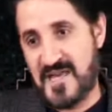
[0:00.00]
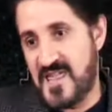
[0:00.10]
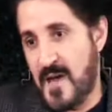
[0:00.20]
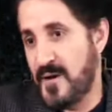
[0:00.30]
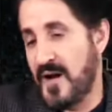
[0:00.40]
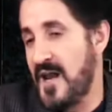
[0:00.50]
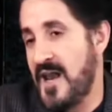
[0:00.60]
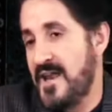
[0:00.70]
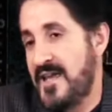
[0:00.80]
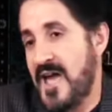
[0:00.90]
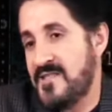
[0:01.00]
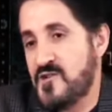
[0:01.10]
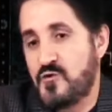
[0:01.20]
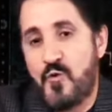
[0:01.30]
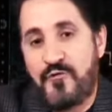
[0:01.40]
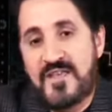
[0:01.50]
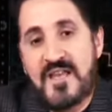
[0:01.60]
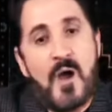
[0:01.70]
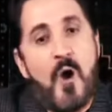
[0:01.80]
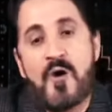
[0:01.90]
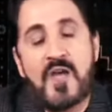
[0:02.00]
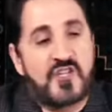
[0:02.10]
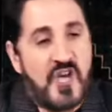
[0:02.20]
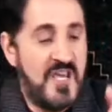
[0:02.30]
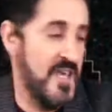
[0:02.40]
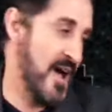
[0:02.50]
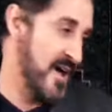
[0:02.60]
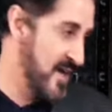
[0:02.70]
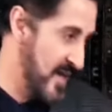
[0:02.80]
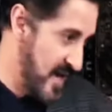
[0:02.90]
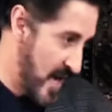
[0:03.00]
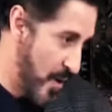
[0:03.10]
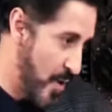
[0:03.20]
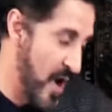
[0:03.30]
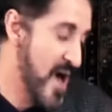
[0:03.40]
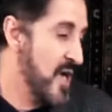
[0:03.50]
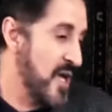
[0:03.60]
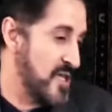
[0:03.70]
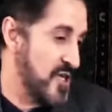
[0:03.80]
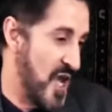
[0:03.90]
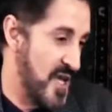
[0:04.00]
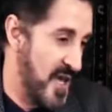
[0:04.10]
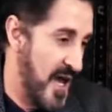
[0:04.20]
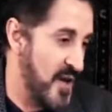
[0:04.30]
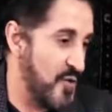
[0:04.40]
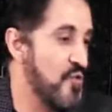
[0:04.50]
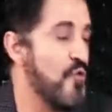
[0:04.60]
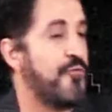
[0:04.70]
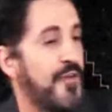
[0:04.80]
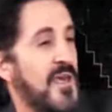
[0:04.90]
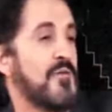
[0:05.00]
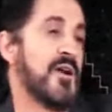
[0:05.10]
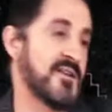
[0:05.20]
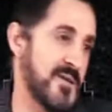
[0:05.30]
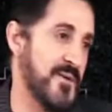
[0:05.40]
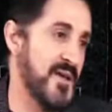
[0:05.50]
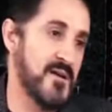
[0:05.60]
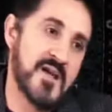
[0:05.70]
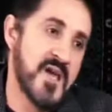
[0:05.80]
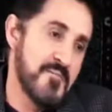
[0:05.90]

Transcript: الذهبي قال لا نكاد نجد كوفيا إلا وهو يتشيع إلا وهو يتشيع أن يكون كوفيا وناصبيا